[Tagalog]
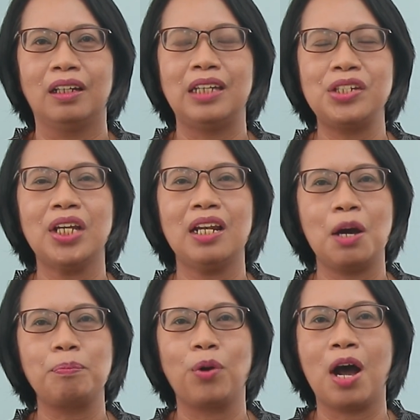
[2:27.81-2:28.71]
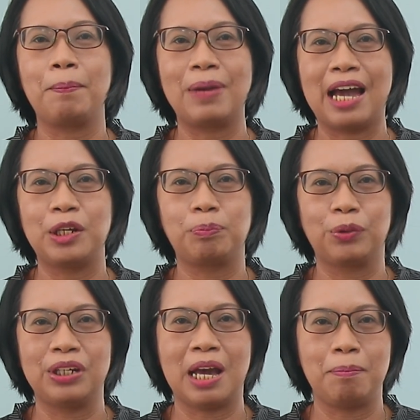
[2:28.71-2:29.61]
Kitchen lang po ang plano
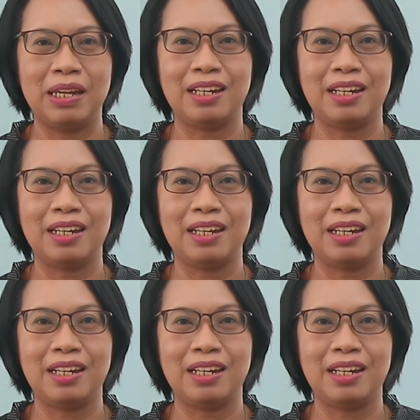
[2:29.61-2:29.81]
po namin